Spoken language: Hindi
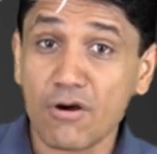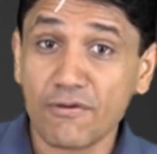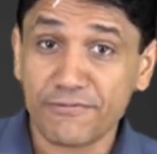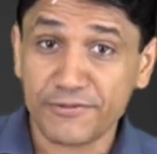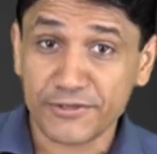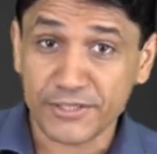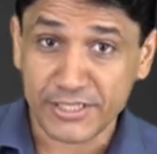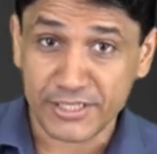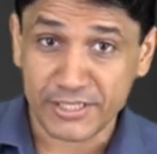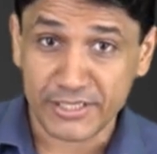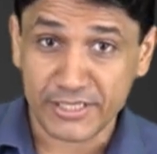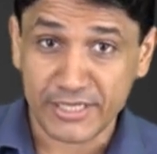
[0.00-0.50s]

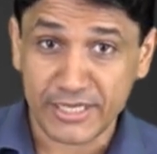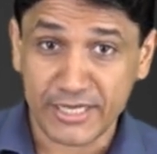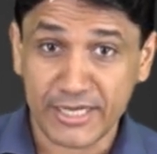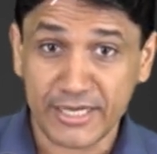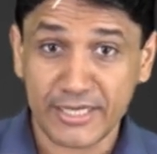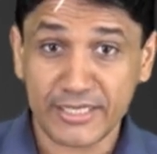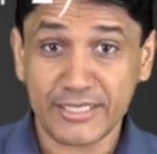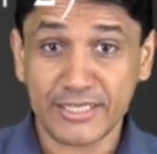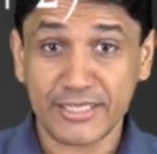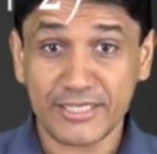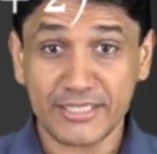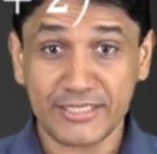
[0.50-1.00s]
कोफिशेंट है
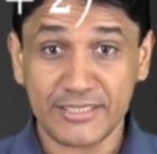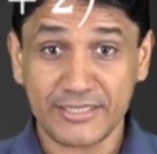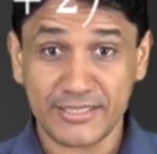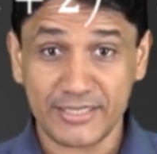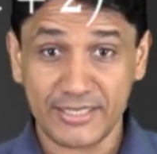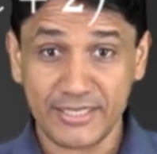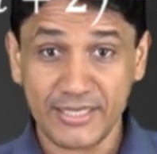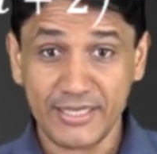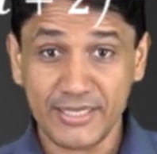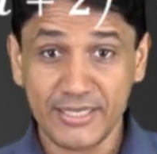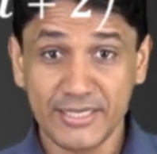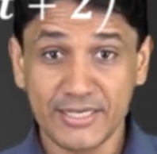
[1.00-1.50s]
यानी
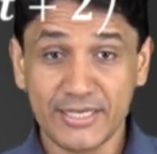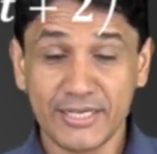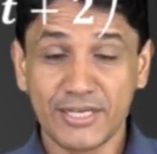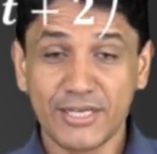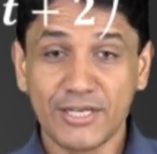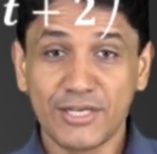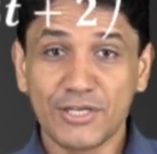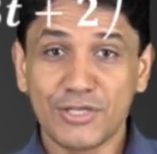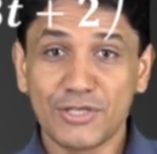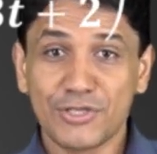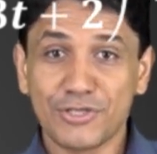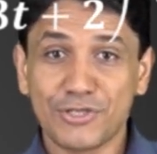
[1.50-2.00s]
थ्री
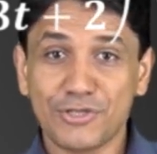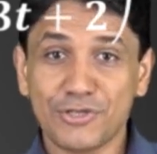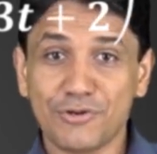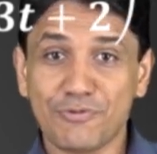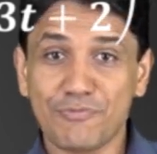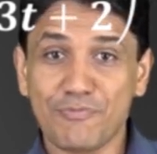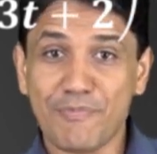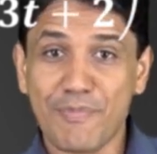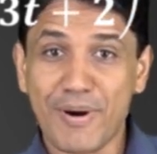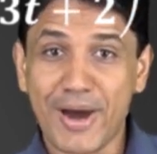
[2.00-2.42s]
तो